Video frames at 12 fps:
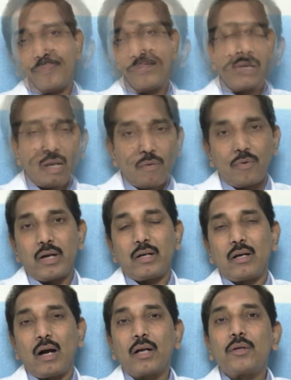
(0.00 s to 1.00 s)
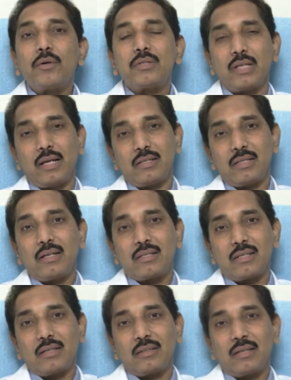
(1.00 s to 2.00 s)
వీ కెన్ అవాయిడ్ అక్యూట్
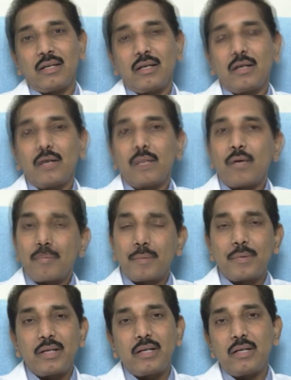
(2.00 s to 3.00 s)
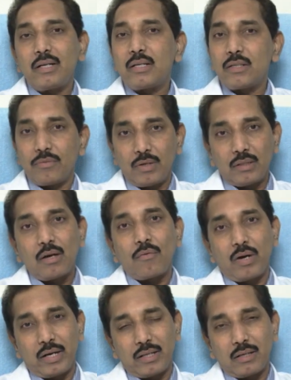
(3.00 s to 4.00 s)
సైనసైటిస్ అయితే ప్రాబబ్లీ ఇట్ ఈస్ వర్త్
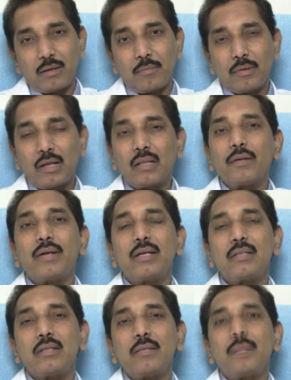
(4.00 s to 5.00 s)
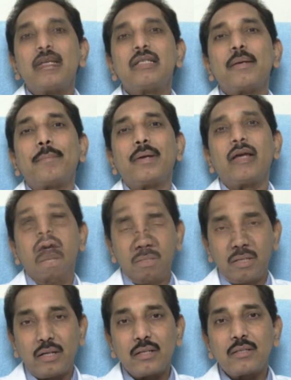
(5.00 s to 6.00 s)
అవాయిడింగ్ బట్ అదర్వైజ్ మీరు చెప్పి
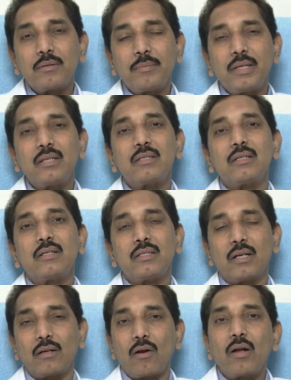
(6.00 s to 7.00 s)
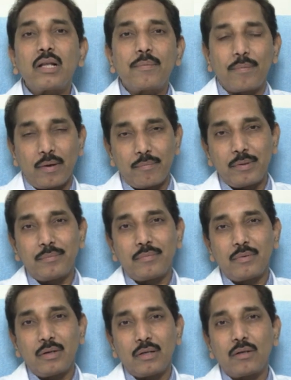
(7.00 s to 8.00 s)
సైనసైటిస్ మీన్స్ ఇట్స్ ఎ క్రానిక్ ప్రాబ్లమ్
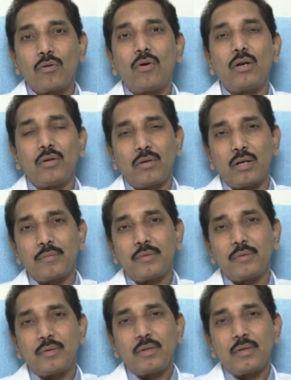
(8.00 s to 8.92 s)
అంటే కోల్డ్ ఉండడము